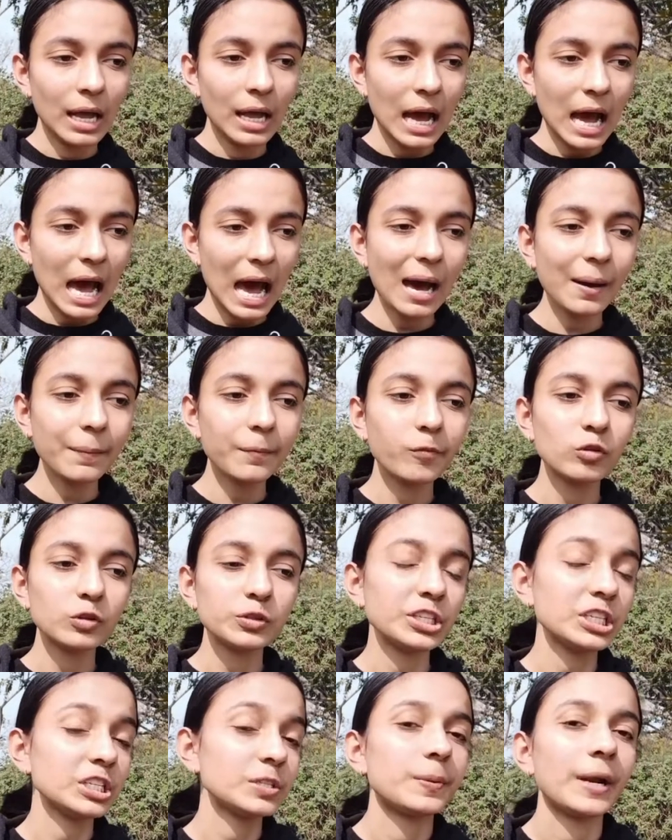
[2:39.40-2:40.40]
आप वो
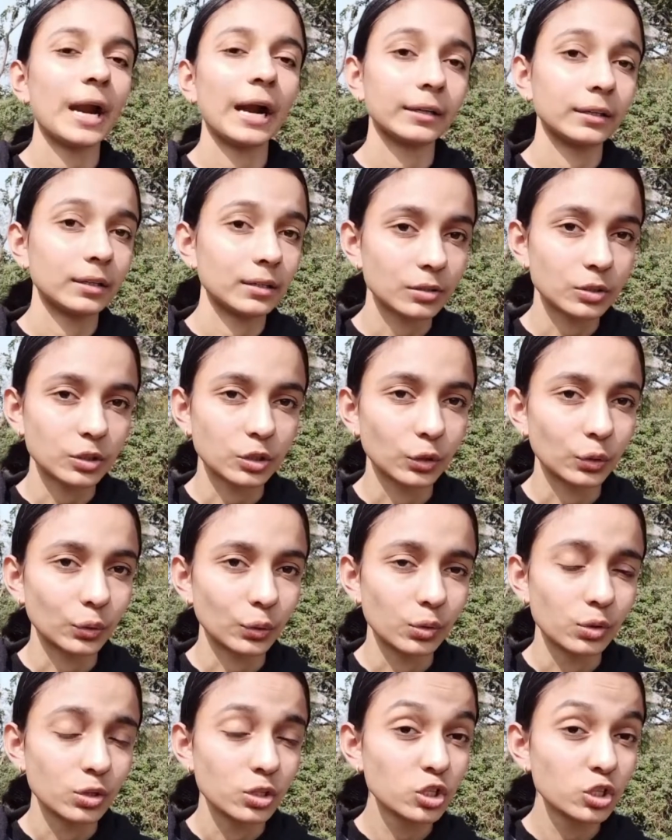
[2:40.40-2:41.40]
चीज़ प्रैक्टिस करो
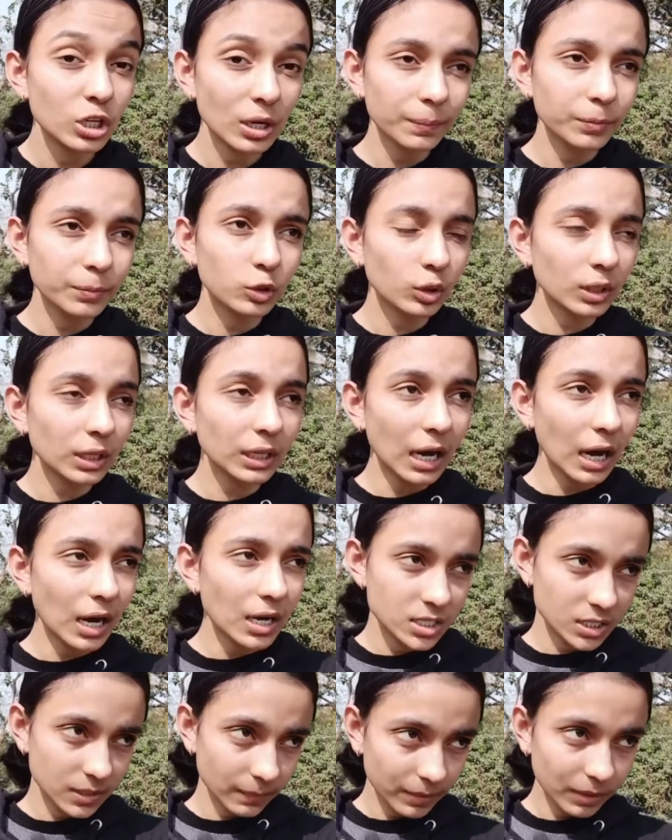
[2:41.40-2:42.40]
जब क्योंकि
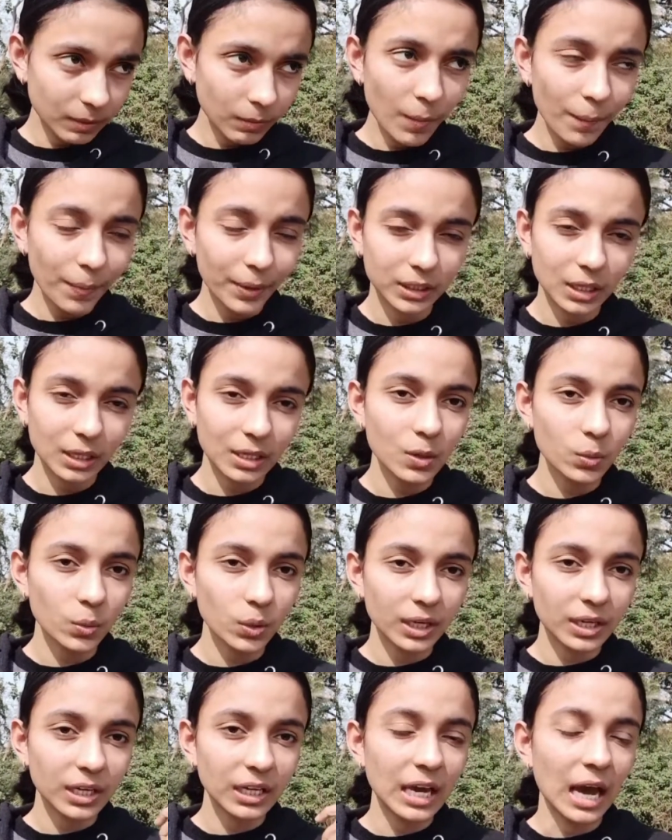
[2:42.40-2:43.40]
जब तक मुझे पता नहीं होगा
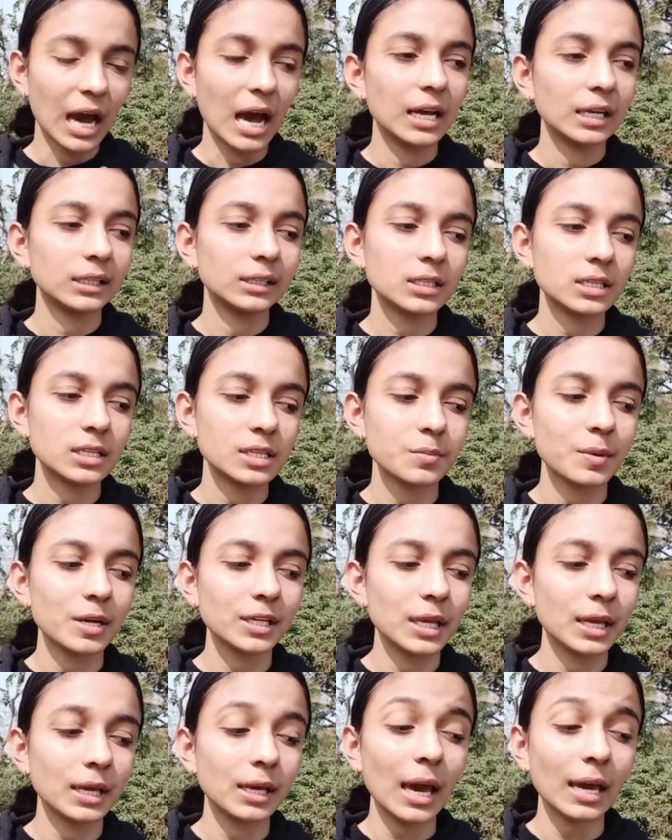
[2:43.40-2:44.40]
कि या दिस इज़ माई
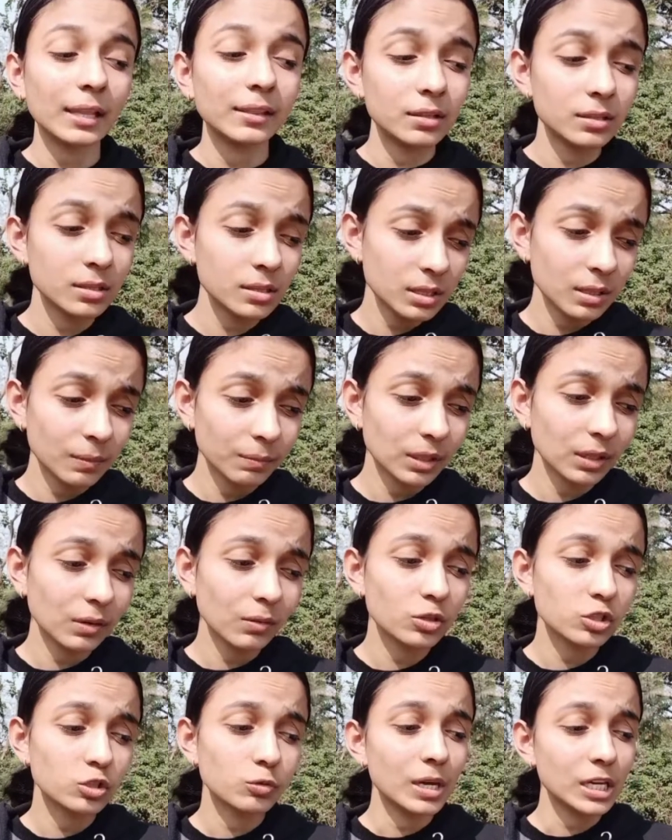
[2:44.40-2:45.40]
थिंग एंड दिस इज़ समथिंग
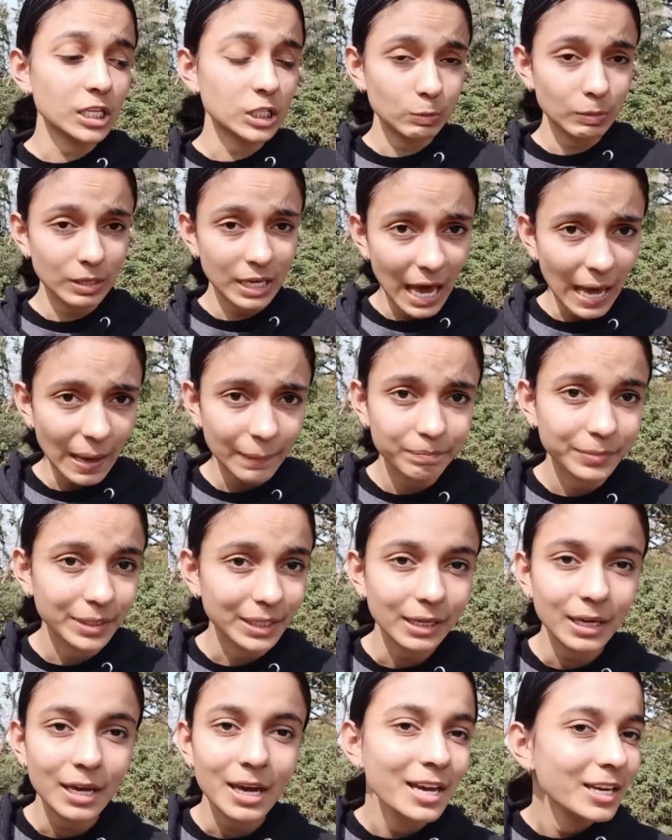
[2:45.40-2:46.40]
विच मेक्स मी हैप्पी
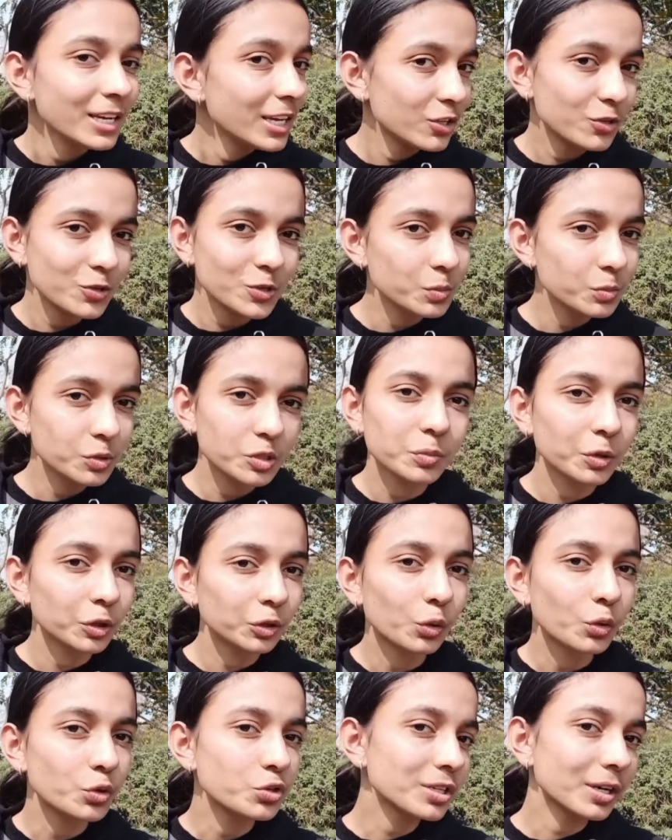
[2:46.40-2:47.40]
ये चीज़ मुझे बहुत
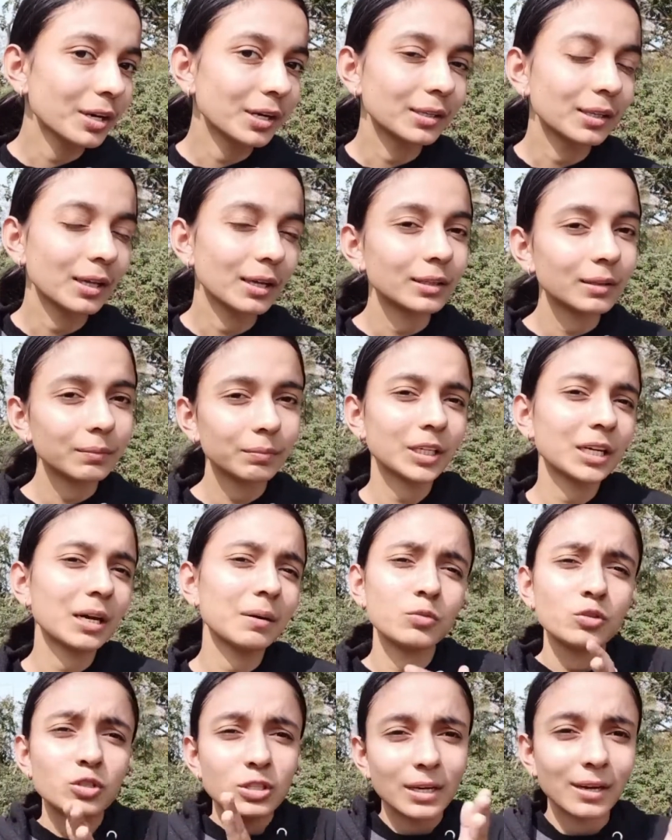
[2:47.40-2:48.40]
खुश करती है तब तक
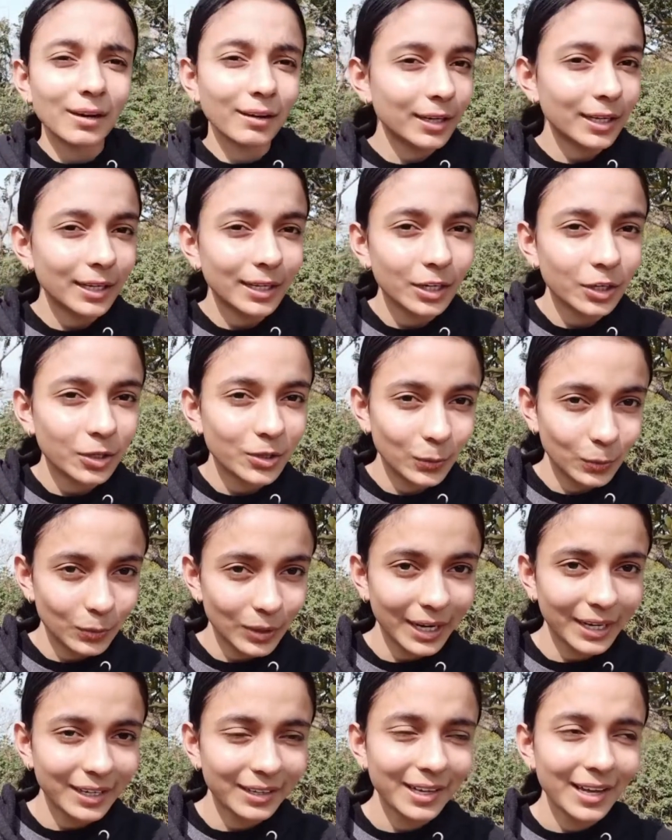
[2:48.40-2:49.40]
हम उसे करेंगे क्यों
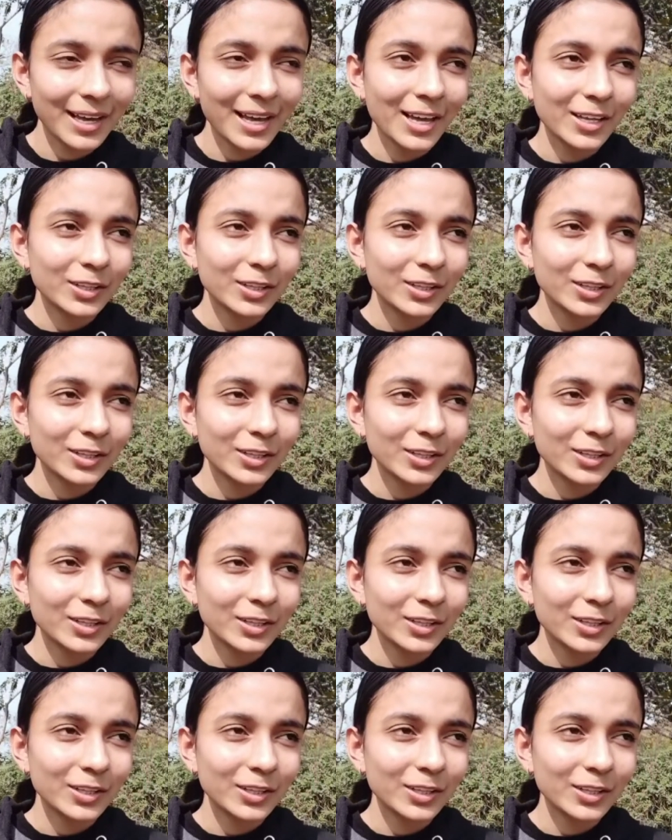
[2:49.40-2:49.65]
राइट right?